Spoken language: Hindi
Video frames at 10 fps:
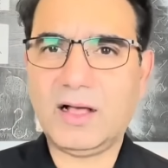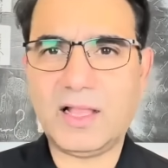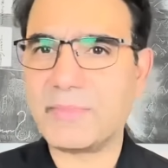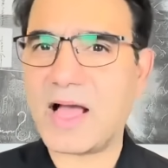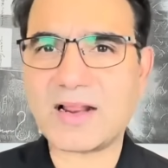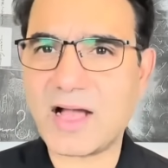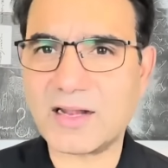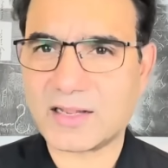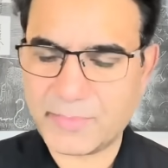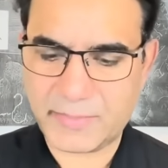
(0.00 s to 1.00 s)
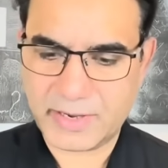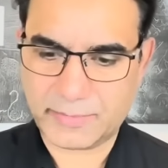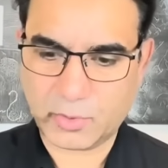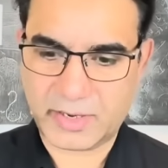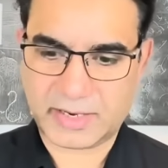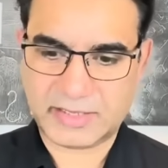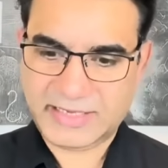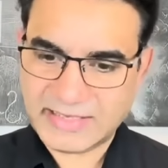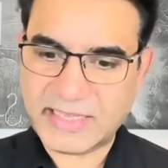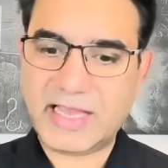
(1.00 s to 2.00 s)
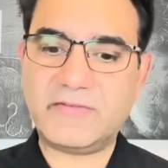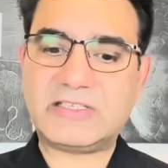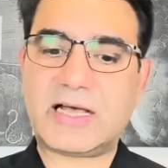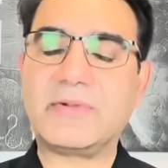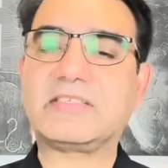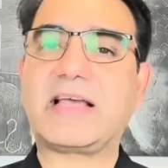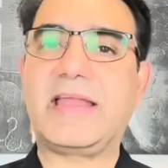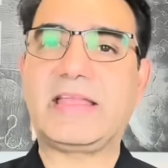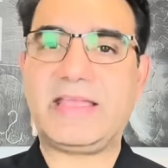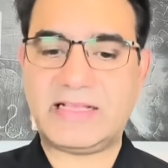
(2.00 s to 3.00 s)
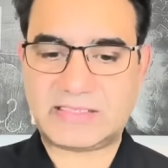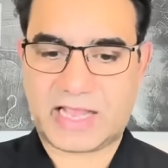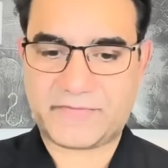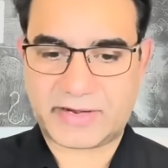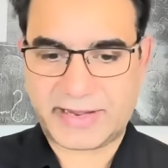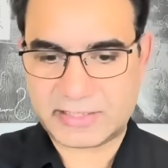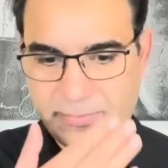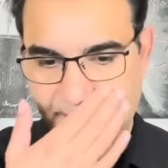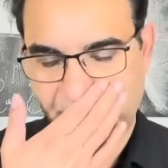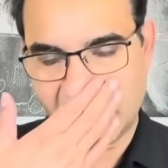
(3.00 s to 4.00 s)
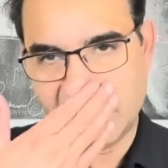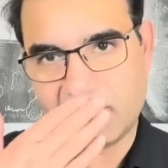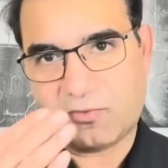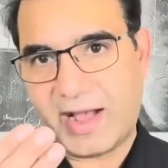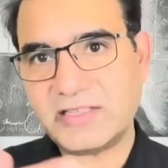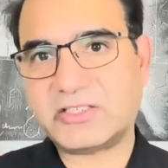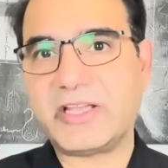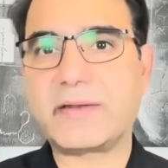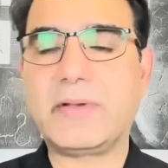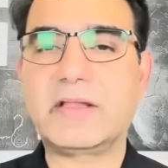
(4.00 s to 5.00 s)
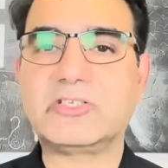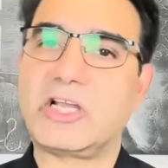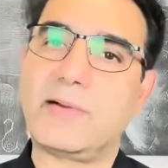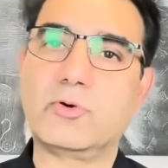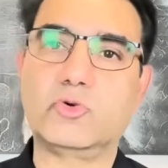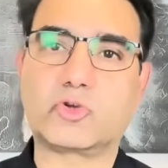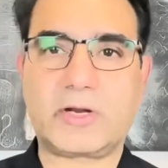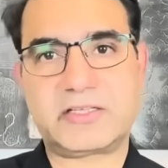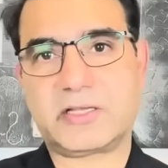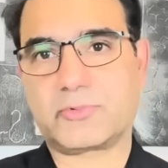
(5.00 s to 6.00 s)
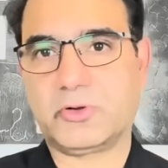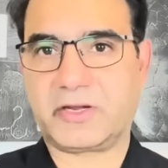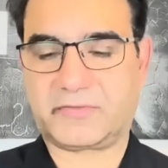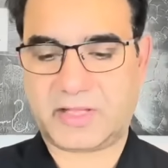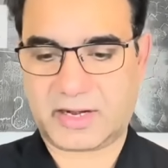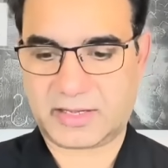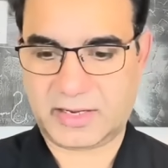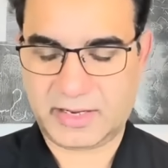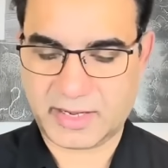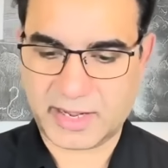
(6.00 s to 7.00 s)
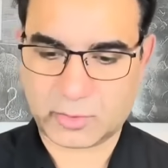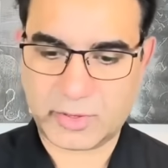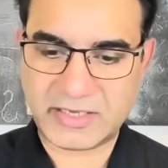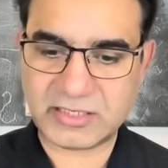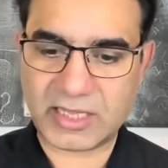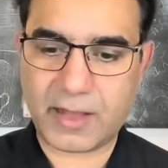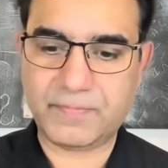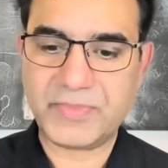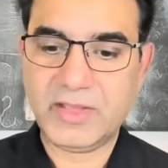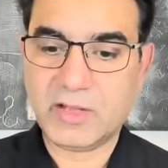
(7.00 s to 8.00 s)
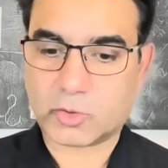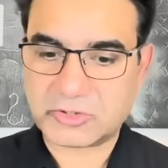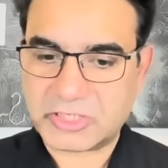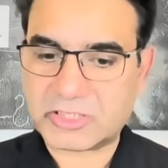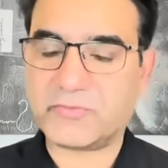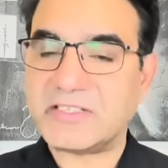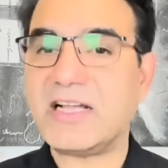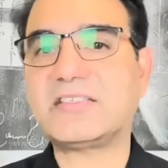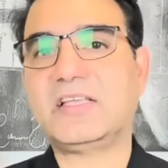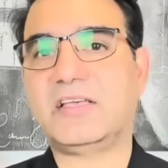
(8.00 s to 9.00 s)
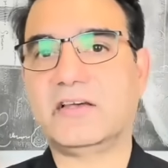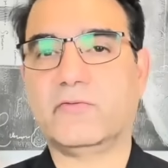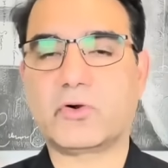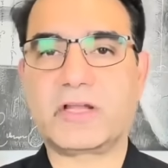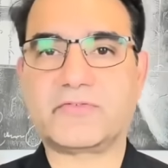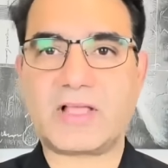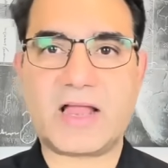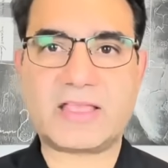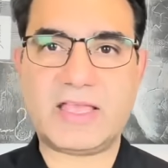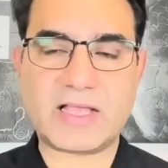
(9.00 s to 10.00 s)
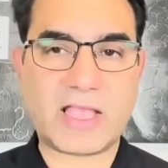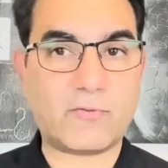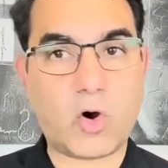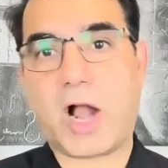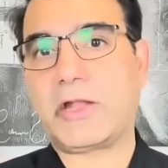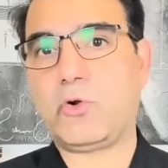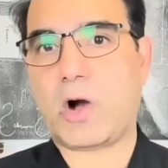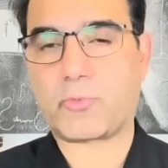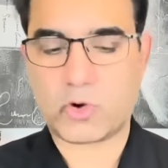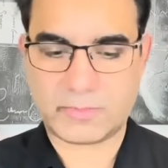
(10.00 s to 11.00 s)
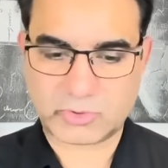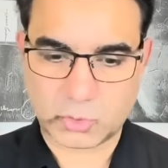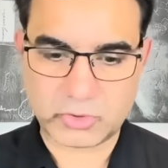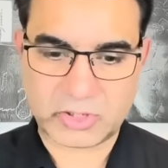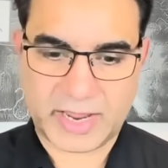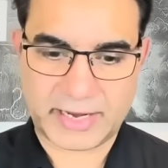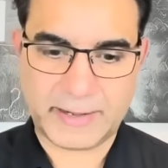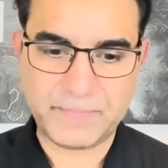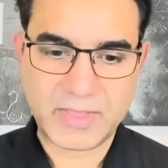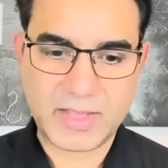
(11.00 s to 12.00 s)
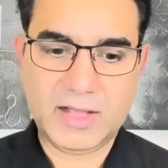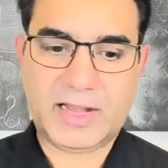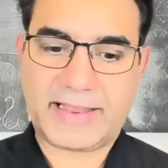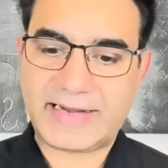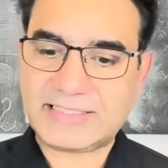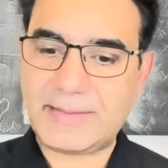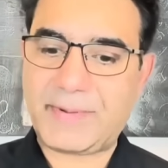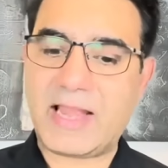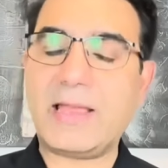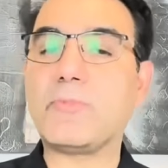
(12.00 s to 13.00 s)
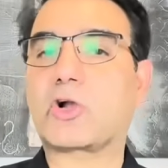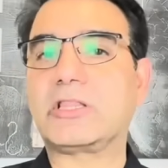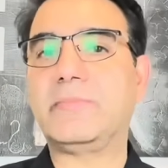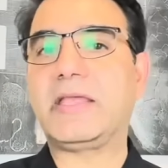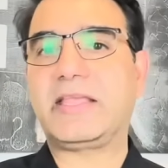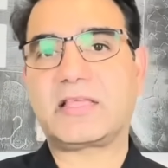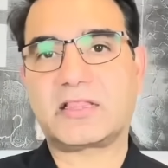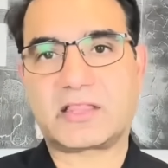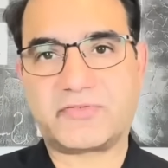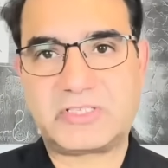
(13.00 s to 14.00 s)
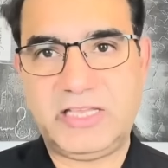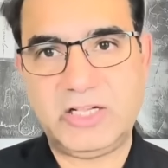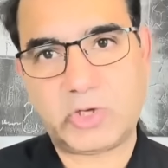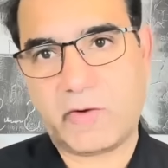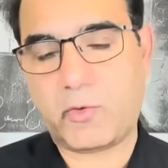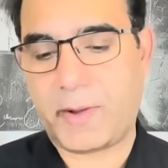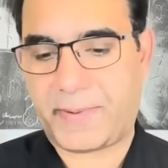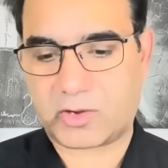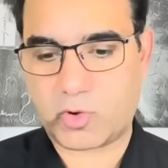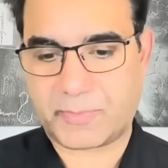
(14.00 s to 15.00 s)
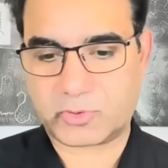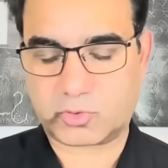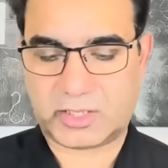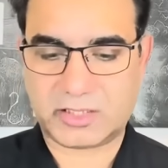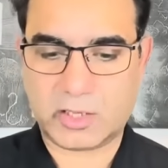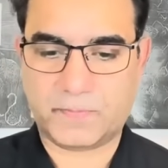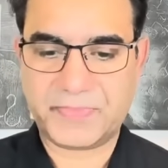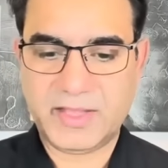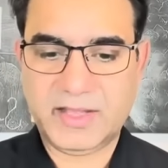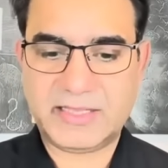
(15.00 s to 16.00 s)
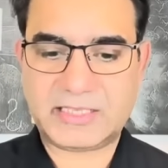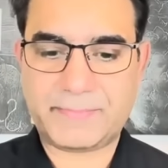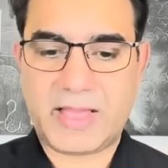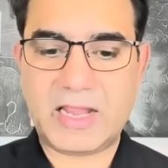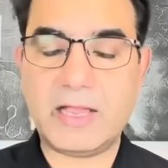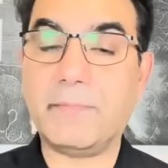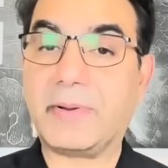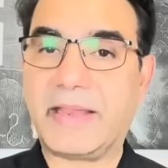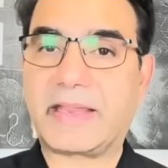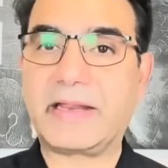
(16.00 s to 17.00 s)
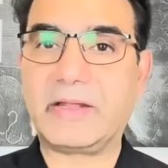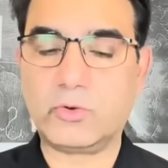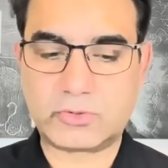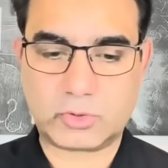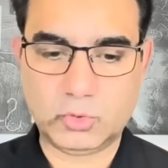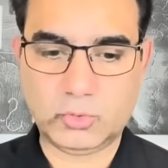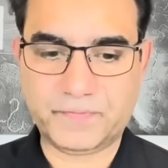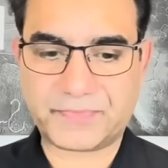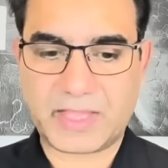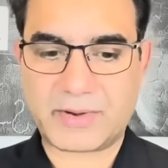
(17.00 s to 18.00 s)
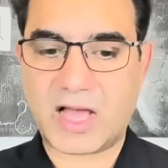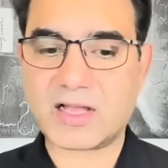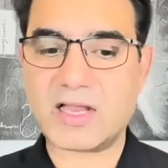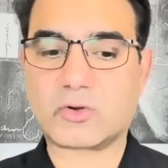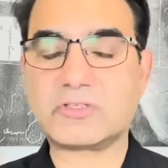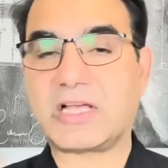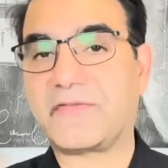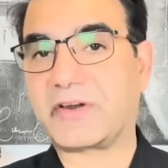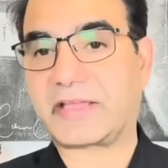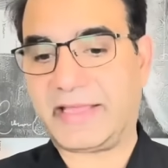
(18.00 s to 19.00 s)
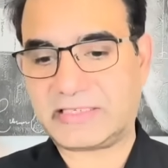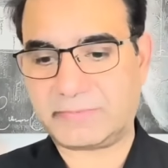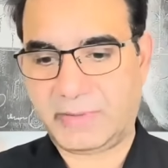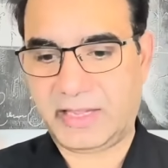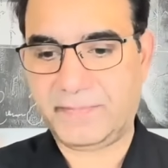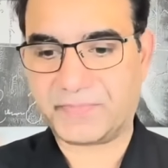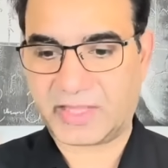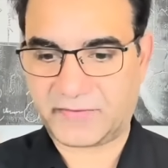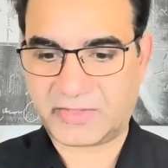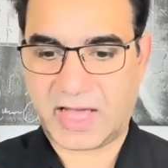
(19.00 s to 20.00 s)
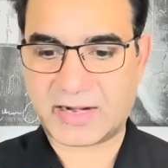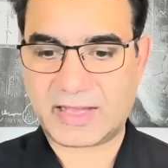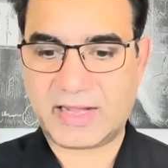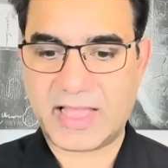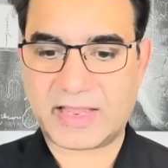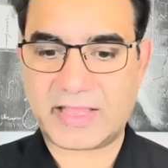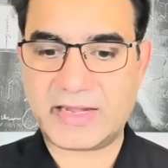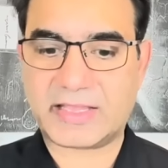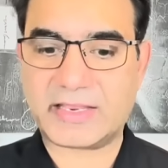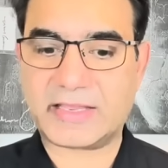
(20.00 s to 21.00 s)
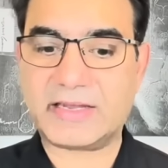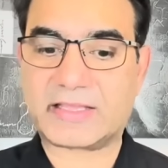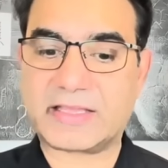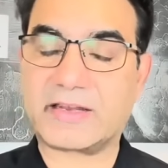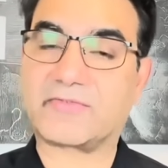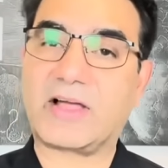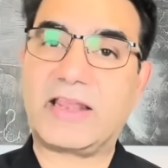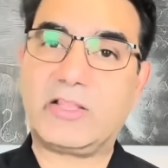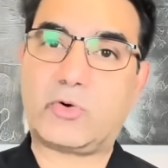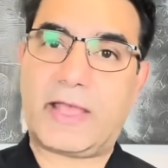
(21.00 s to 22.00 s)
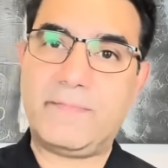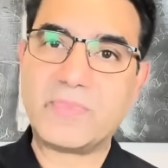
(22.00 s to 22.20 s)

इमरान खान कभी भी नहीं भूलेगा जैसे ही अलवी साहब ने साइन किए साइफर केस में वाइस चेयरमैन शाह महमूद कुरैशी साहब को गिरफ्तार कर लिया गया कुरैशी साहब को जिस वजह से वो गिरफ्तार किया गया वो ऑडियो आपको हम जरूर सुनाएंगे लेकिन इससे पहले मुकदमे की जरा तफसील जो है वो मैं पढ़ को आपको सुना देता हूं इससे पहले ब्रेकिंग न्यूज दूं इमरान खान को साइफर केस में गिरफ्तार कर लिया गया यानी कि इनकी गिरफ्तारी जो है